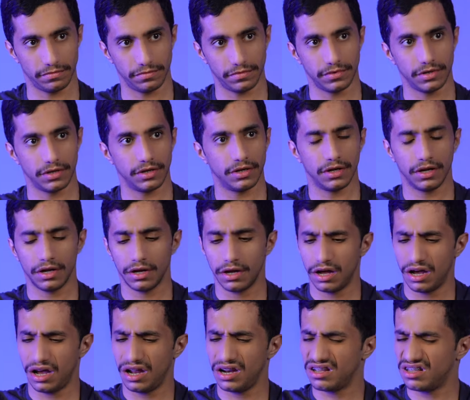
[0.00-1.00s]
نادي الاتحاد؟
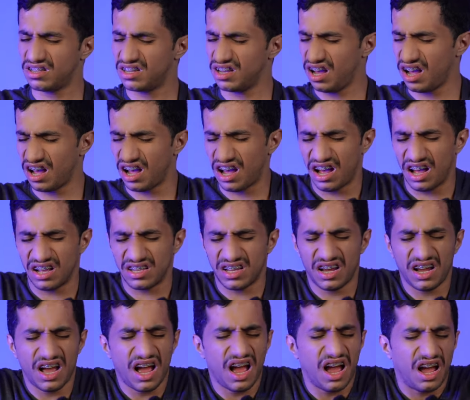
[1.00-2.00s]
الاتحاد
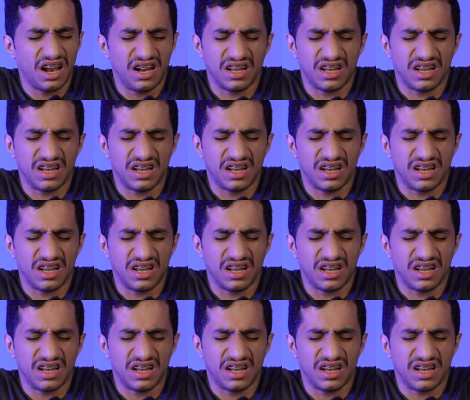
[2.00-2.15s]
يا